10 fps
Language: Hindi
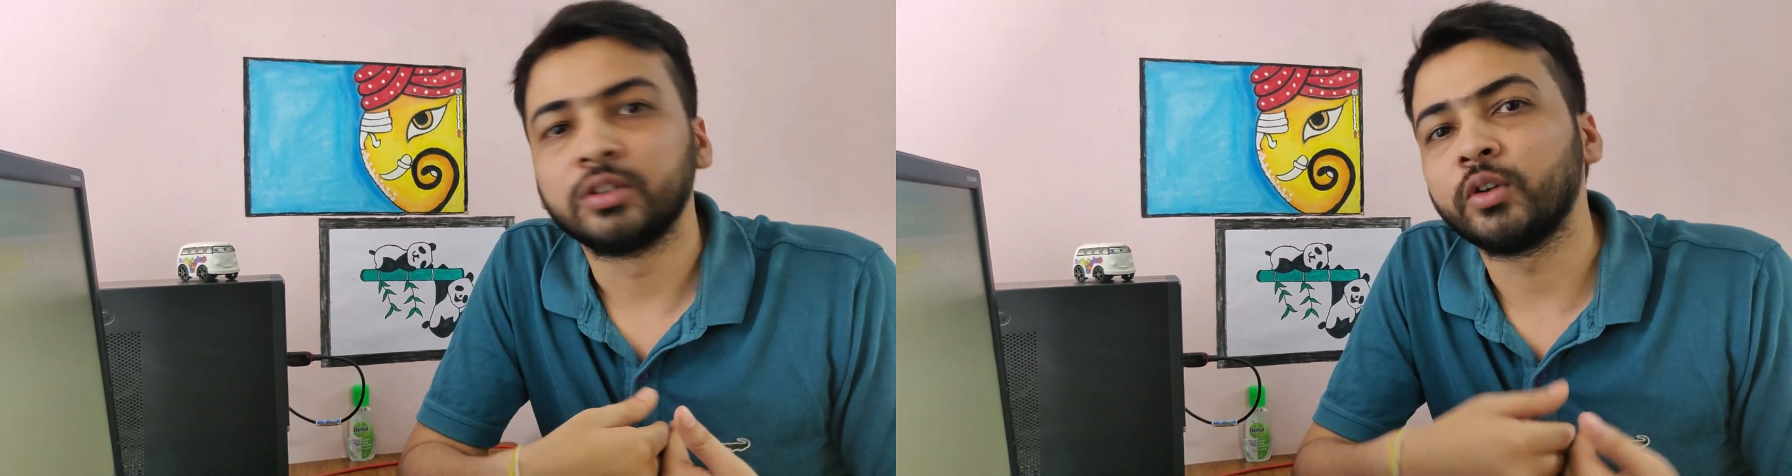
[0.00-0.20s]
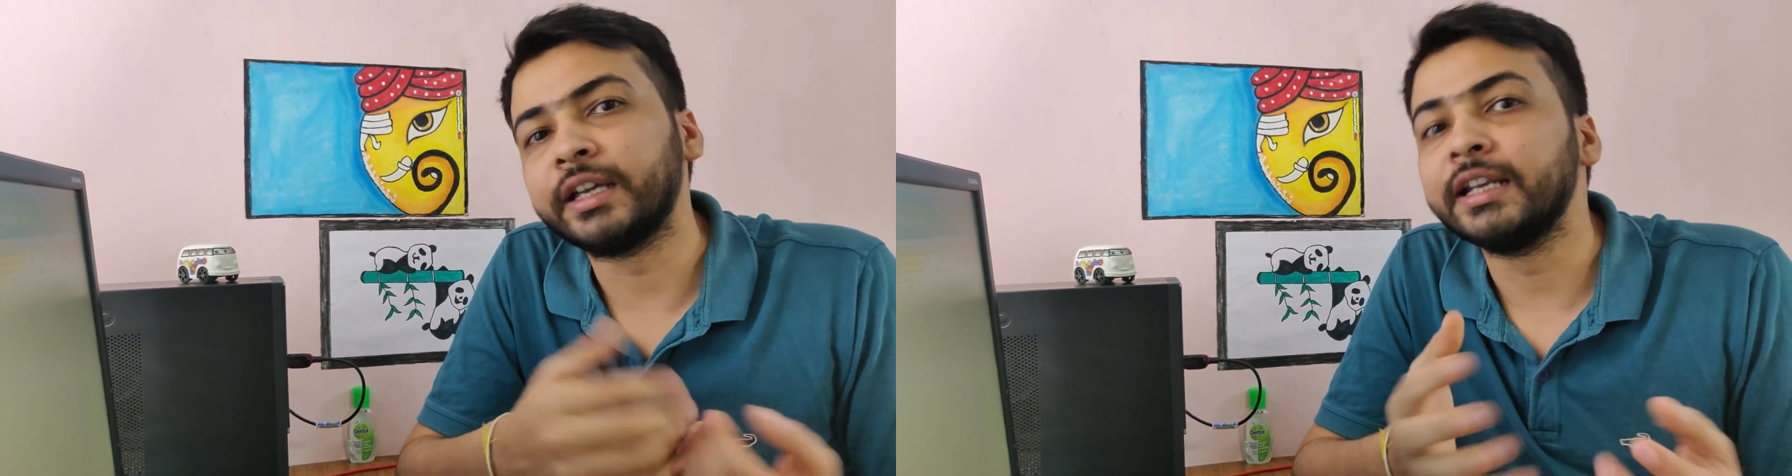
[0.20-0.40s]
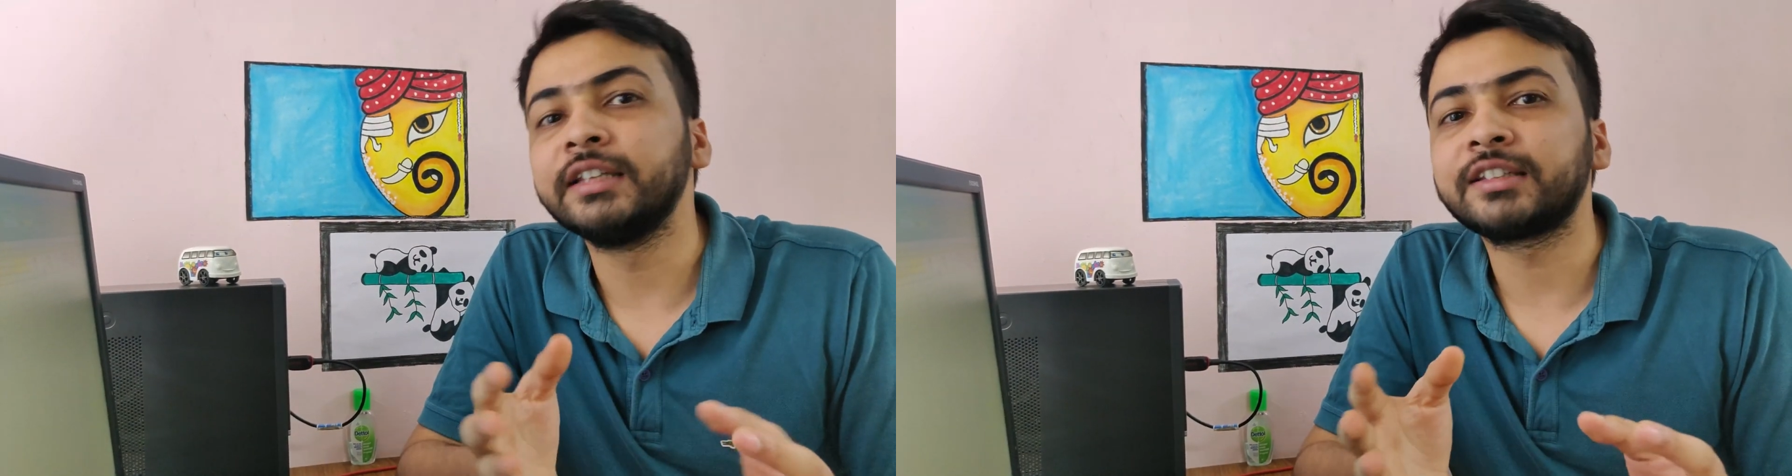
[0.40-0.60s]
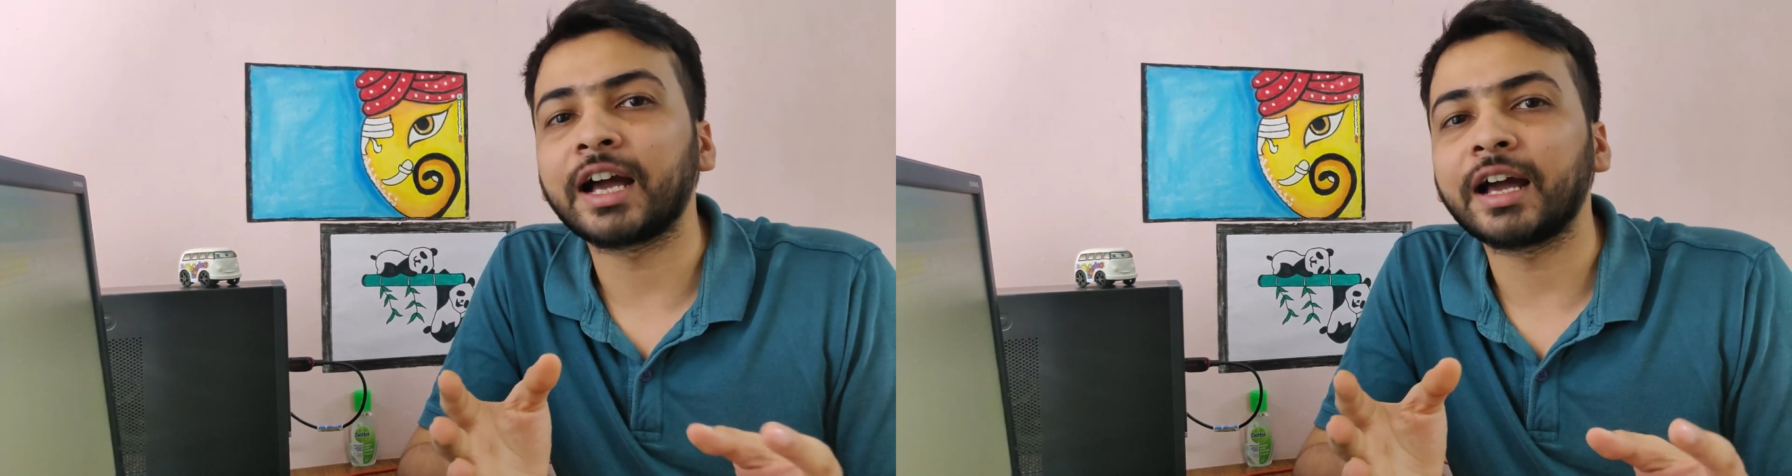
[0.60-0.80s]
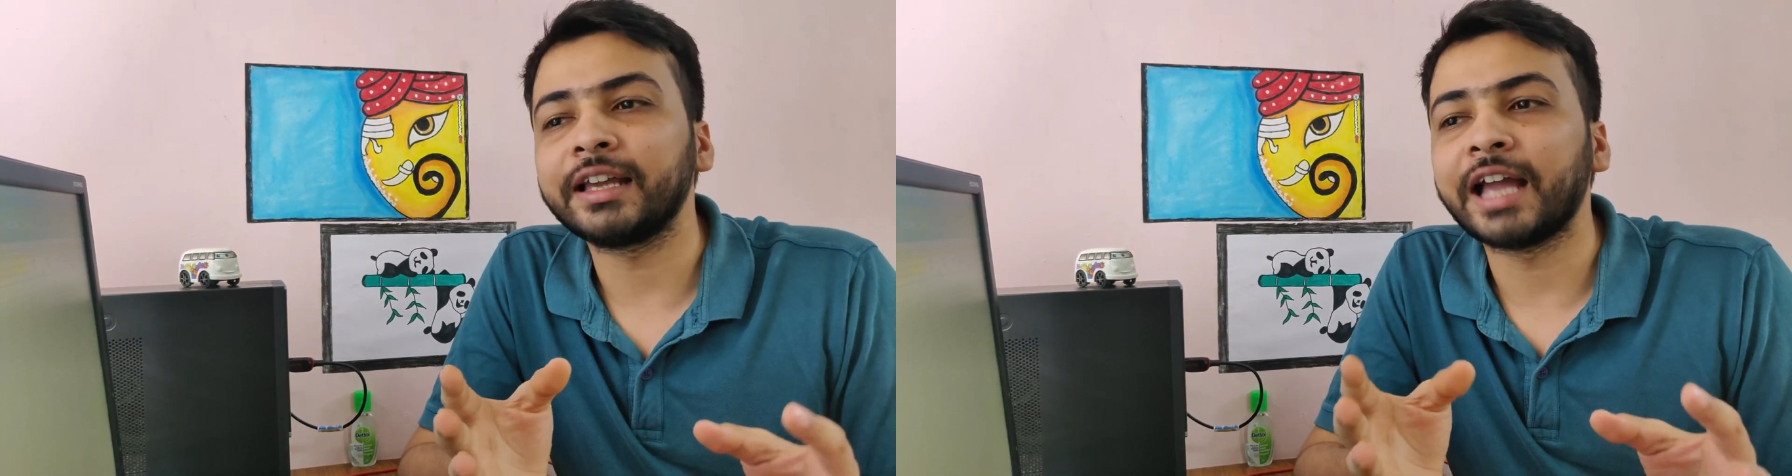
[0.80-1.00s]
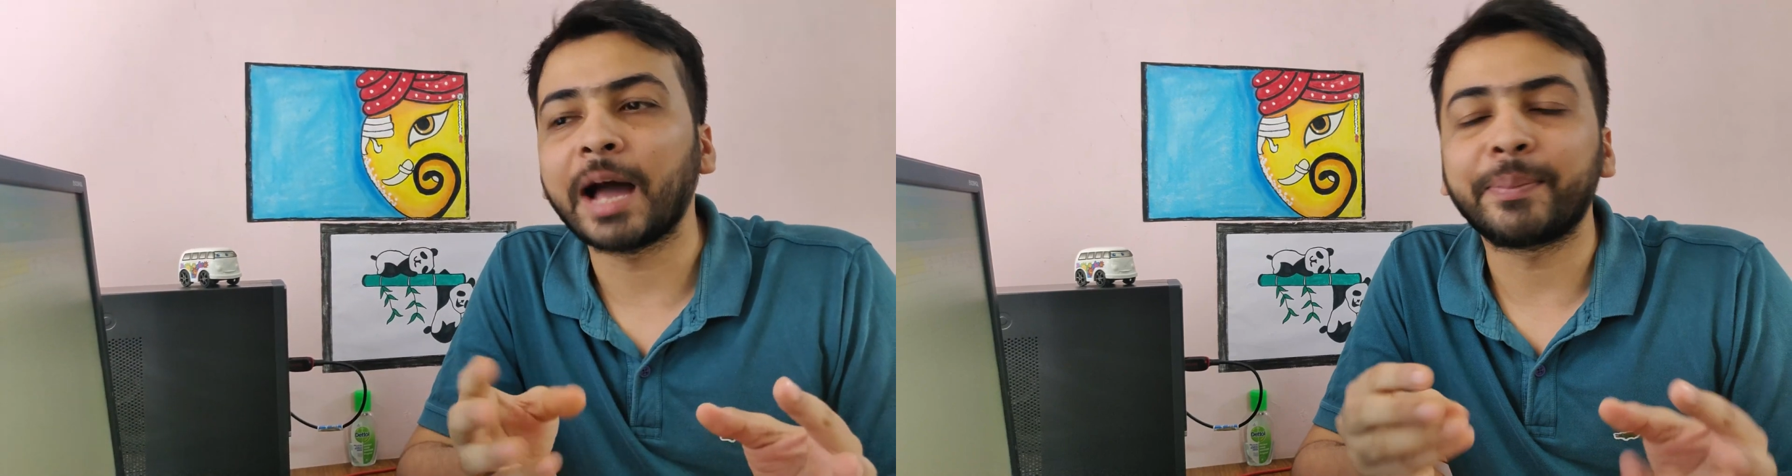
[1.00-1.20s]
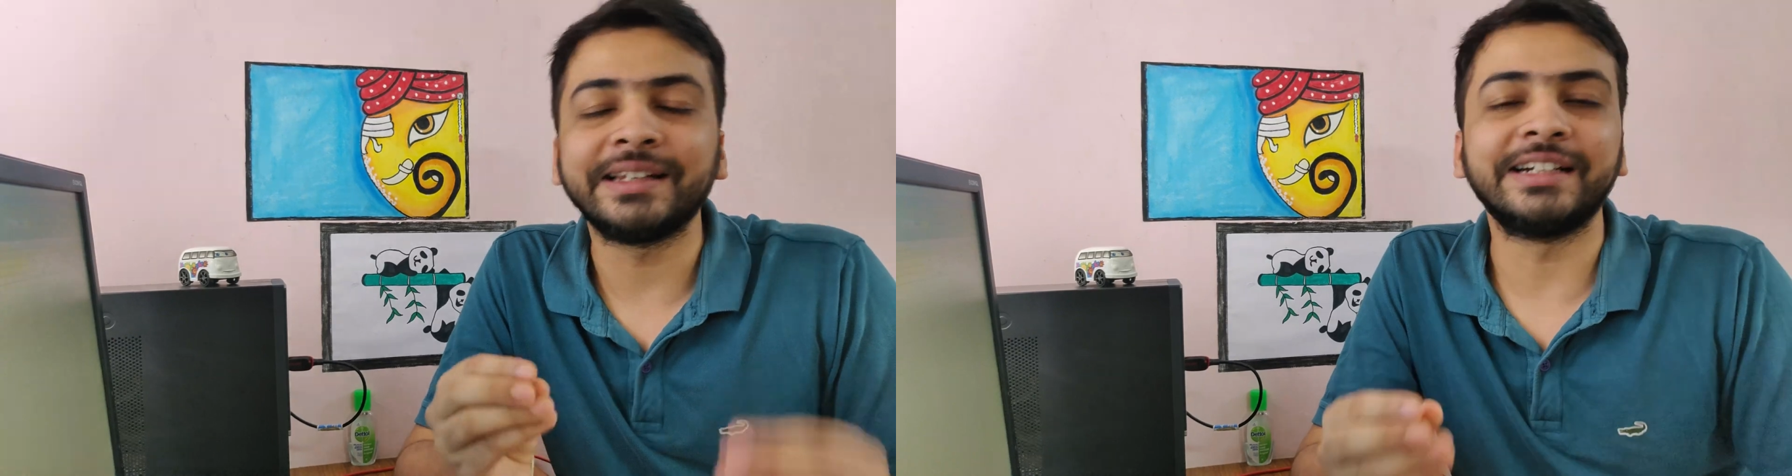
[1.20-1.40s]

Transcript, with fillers: तो इंग्लिश का यहाँ पे